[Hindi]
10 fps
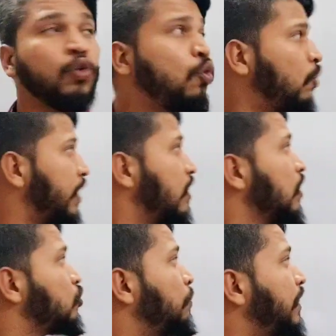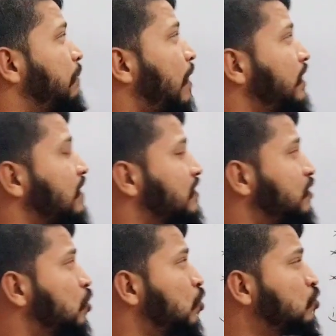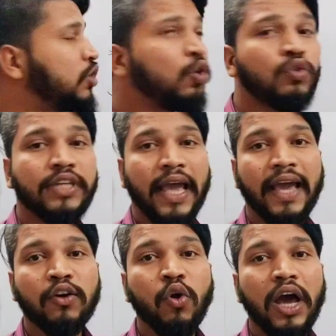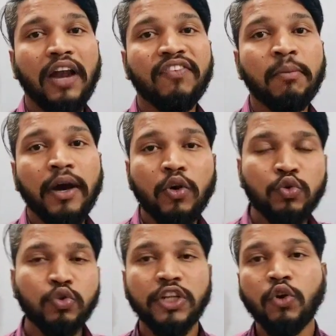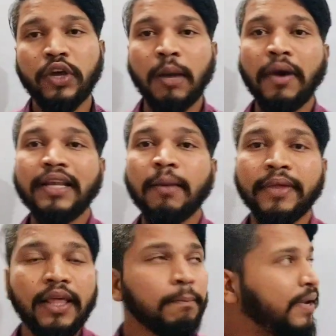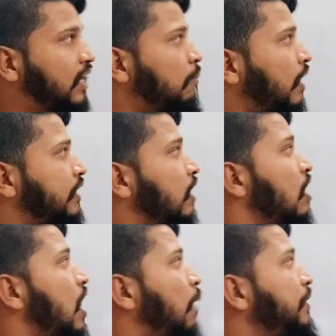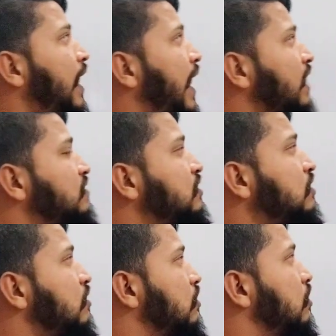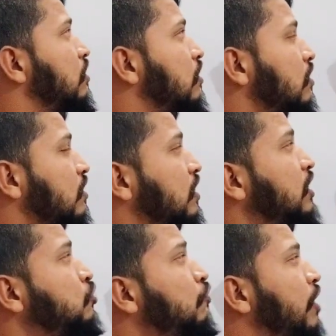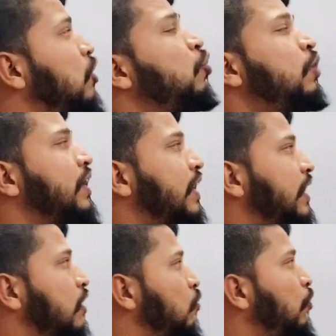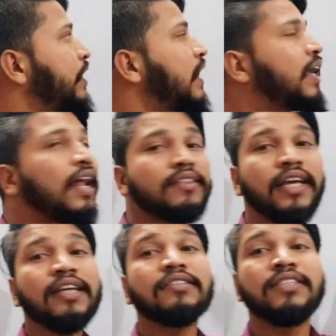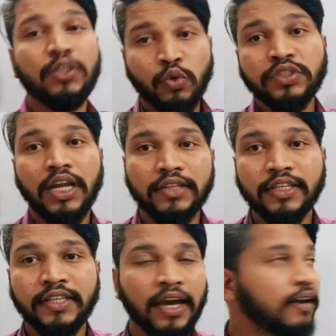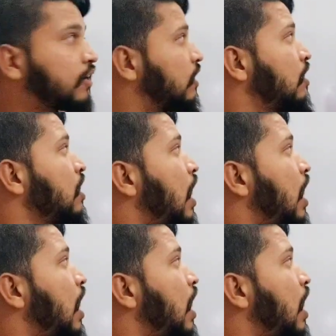टू होंगे तो मैंने मान लिया इसके जो दो जीरोज है एक को अल्फा माना और दूसरे को क्या मान लिया मैंने बीटा मान लिया अब ये एक्स की जो वैल्यू निकलेगी वही क्या कहलाते हैं जीरोज कहलाते हैं ध्यान रखना